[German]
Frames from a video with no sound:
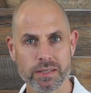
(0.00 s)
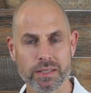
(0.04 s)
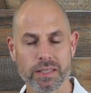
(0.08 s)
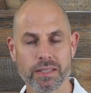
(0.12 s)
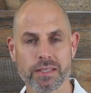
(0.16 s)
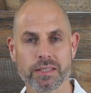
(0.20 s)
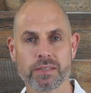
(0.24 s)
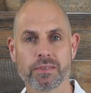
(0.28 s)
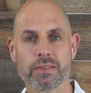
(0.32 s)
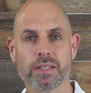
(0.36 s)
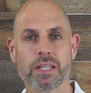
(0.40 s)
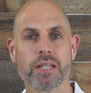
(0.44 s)

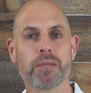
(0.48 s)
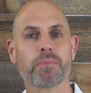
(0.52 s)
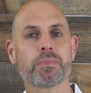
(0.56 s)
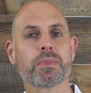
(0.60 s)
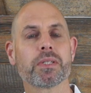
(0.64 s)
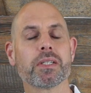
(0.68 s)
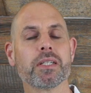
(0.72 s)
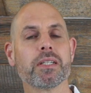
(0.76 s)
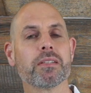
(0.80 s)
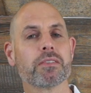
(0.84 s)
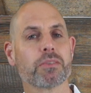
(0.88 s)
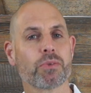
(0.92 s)
Es gibt
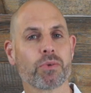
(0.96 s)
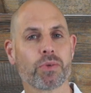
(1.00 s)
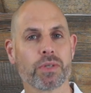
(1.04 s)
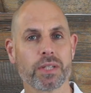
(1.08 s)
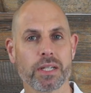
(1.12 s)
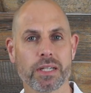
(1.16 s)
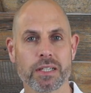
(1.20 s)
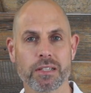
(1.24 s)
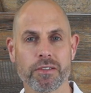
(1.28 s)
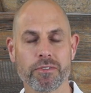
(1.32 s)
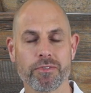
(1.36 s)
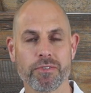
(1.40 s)
die
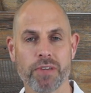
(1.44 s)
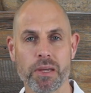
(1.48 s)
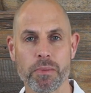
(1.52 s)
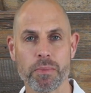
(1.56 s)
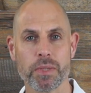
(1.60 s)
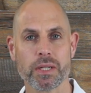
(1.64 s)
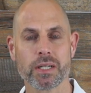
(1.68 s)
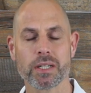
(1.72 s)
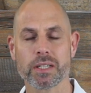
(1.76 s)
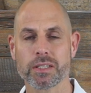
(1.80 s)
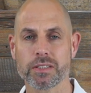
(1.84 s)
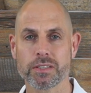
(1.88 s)
sogenannte
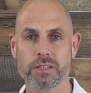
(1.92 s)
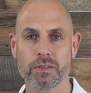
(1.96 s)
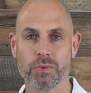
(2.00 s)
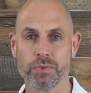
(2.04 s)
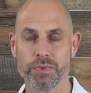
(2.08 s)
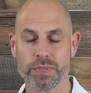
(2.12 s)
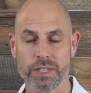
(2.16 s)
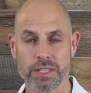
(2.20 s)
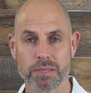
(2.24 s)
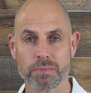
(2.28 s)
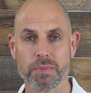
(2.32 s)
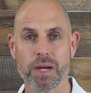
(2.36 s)

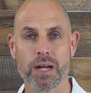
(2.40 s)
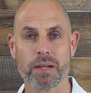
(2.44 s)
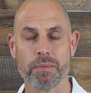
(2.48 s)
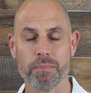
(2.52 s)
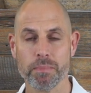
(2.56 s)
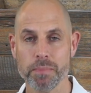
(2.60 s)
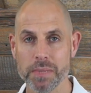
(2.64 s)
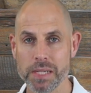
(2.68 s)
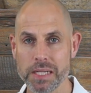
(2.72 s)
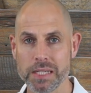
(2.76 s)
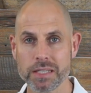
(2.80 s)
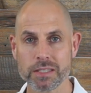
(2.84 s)
Fermentation. Das
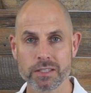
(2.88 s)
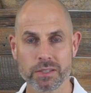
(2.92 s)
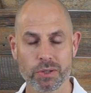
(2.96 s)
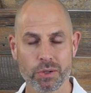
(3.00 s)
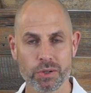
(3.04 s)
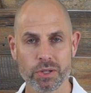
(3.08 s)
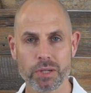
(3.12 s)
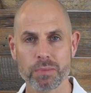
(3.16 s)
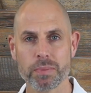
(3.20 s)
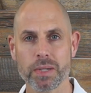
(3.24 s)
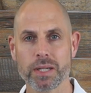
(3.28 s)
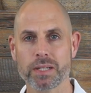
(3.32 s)
machen
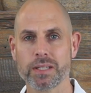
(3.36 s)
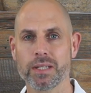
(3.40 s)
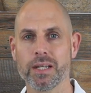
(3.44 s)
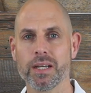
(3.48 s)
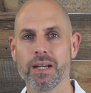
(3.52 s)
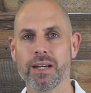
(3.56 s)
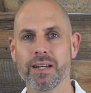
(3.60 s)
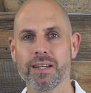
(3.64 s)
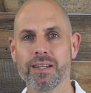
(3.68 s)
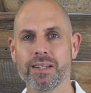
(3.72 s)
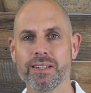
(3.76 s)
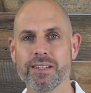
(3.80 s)

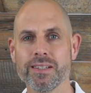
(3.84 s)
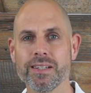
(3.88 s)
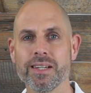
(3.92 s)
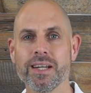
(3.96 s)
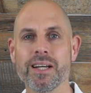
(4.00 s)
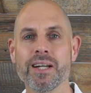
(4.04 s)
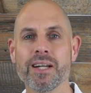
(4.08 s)
Milchsäurebakterien.